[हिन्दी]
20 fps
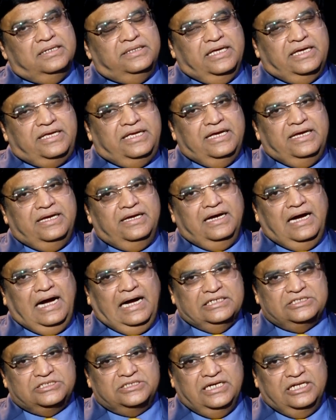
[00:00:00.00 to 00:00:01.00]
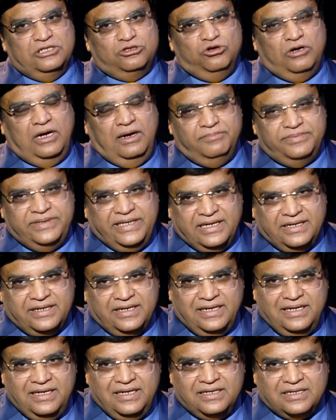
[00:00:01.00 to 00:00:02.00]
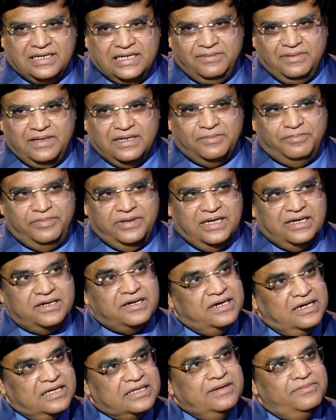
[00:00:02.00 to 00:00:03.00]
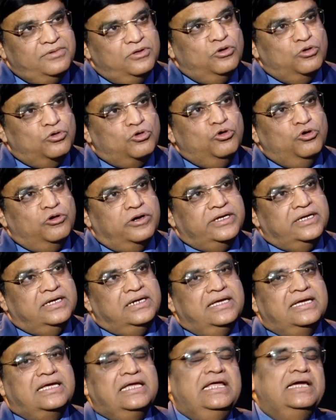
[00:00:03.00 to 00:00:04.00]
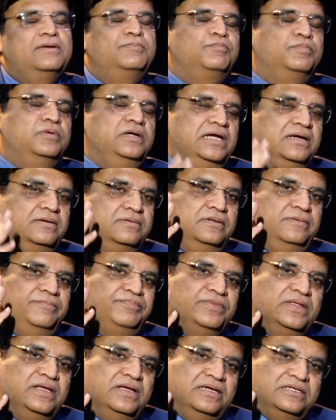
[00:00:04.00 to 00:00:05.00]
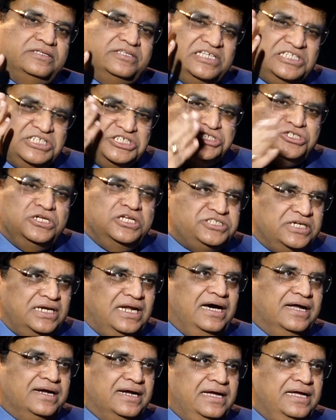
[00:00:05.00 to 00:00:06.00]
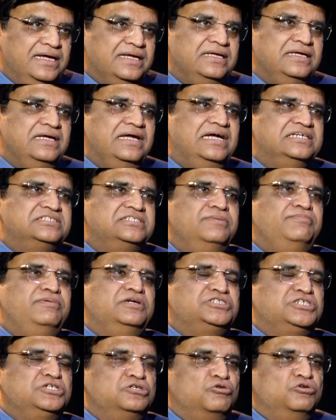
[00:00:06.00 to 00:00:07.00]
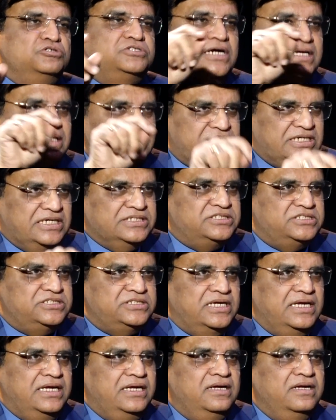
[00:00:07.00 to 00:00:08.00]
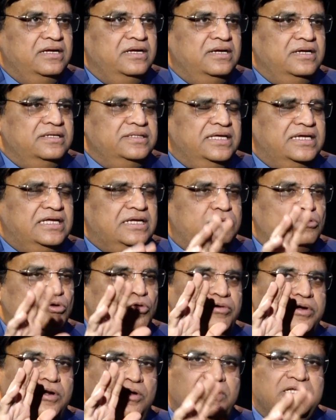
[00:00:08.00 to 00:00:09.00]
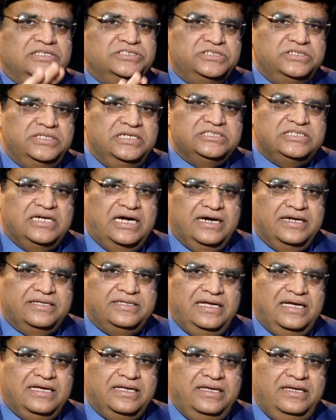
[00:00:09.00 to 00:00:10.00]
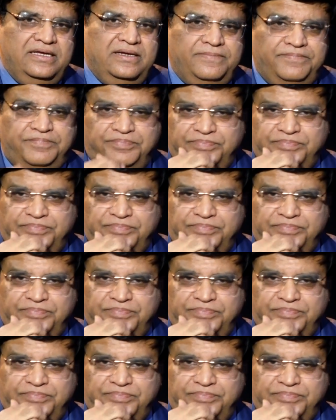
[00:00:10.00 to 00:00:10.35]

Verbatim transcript: देखिए आजकल तो हम देख रहे हैं कई बार बिना कारण के भी रोग को हो रही है लेकिन एक एक ट्रेडिशनल चला आ रहा है कि ऐसे पेशेंट को ज़्यादा चांसेस है देखिए ओवरऑल इंसिडेंस हार्ट अटैक की